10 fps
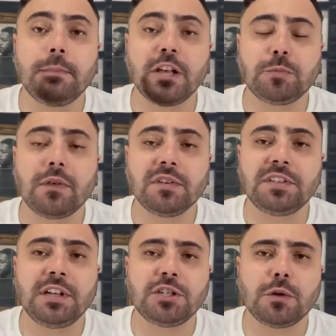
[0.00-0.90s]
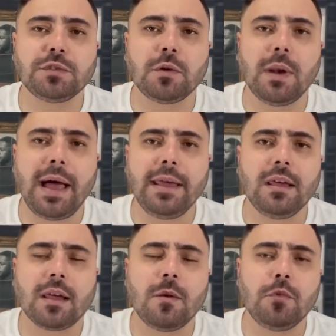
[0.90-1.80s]
Peço para você deixar o seu
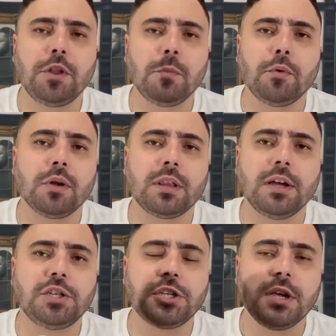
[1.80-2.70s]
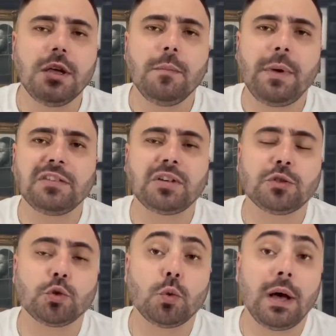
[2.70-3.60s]
like, que é muito importante. Peço a
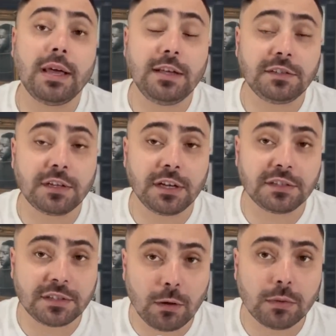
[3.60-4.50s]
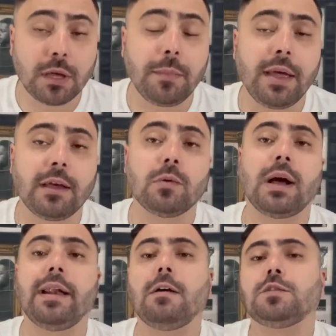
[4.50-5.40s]
sua inscrição também aqui no
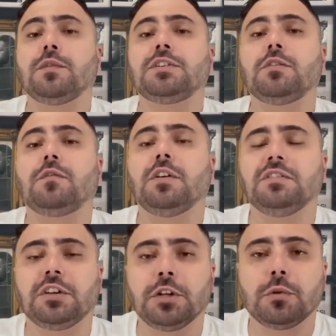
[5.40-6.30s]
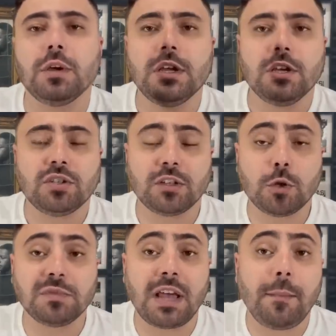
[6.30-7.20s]
canal, se você não for inscrito. Já
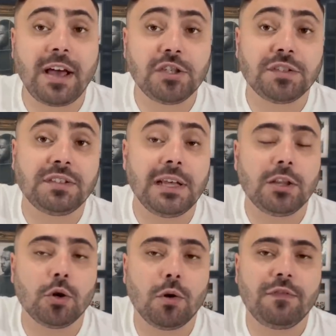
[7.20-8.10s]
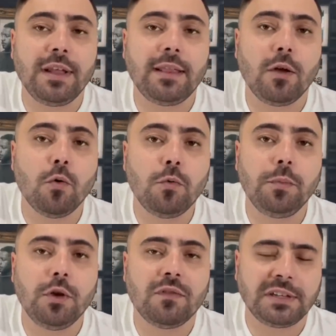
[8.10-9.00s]
somos aí mais de 191
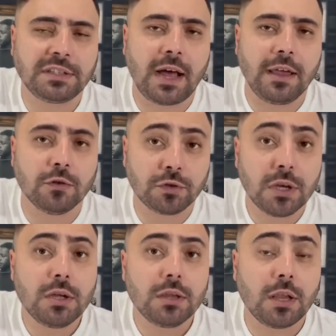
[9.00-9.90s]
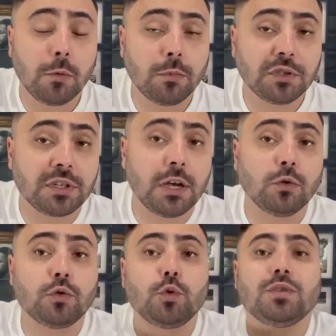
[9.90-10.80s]
mil vascaínos. Estamos
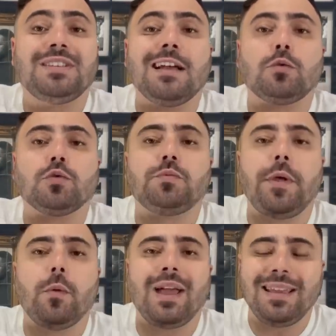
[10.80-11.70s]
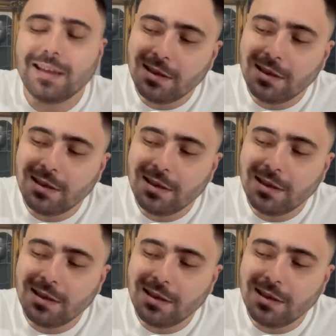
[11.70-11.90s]
buscando os 200 mil, hein?